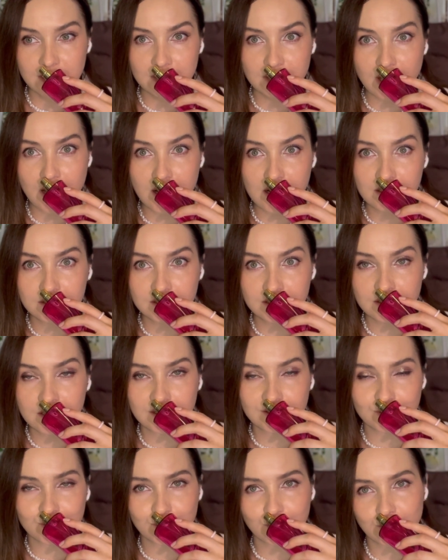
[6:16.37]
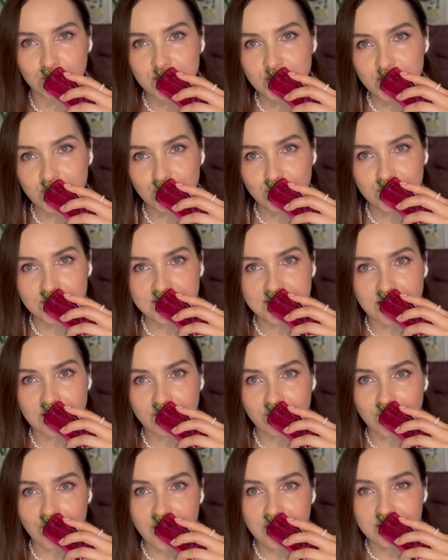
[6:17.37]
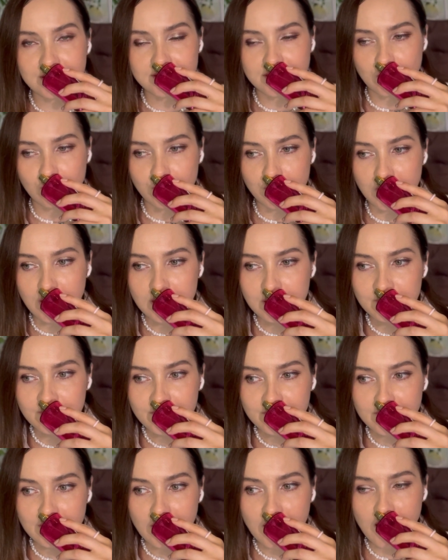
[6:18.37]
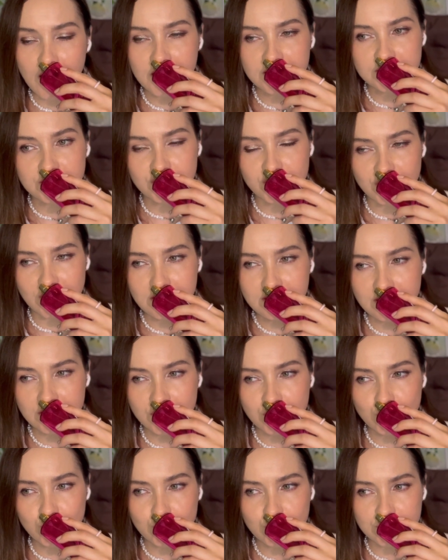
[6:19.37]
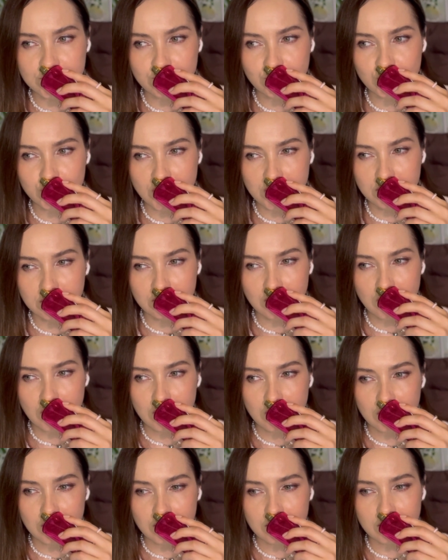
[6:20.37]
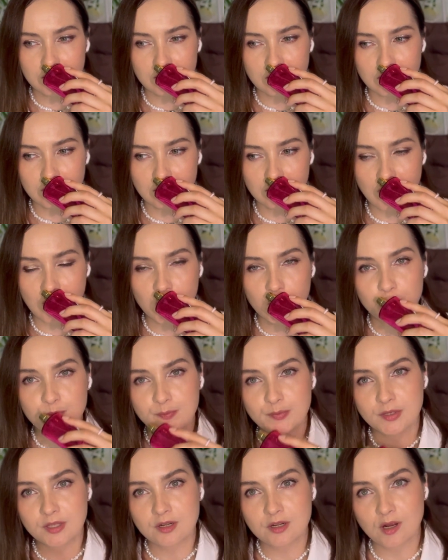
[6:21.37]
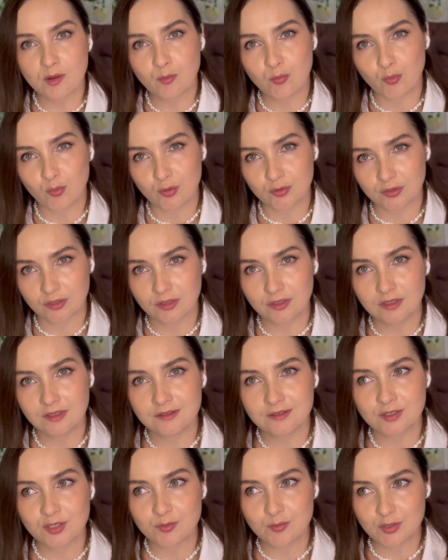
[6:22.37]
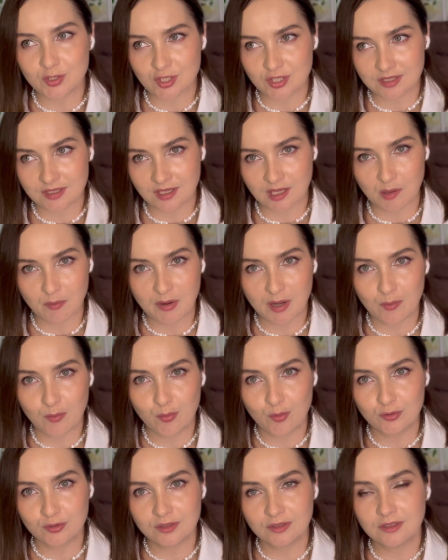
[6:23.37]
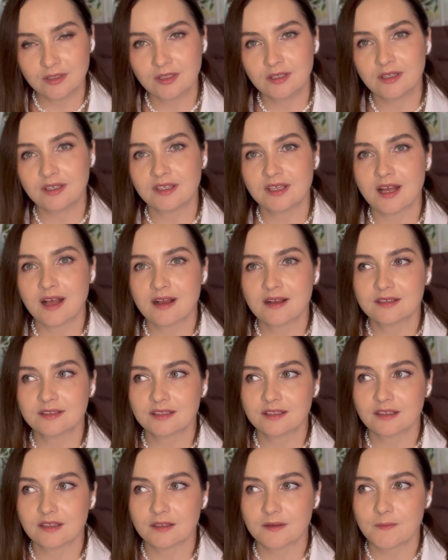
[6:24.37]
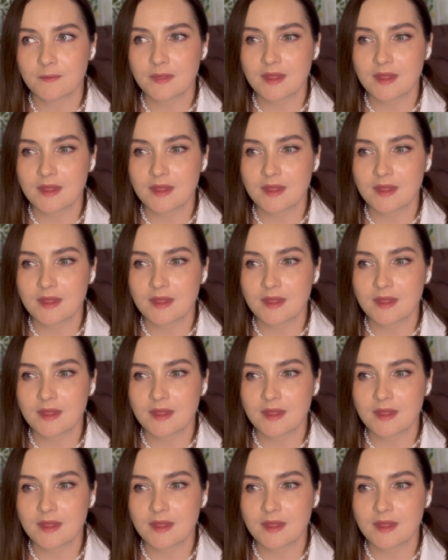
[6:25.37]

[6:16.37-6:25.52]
ягодки, которые только что сорвали, собрали, а сейчас они уже звучат а, как переработанные, термически обработанные ягодки,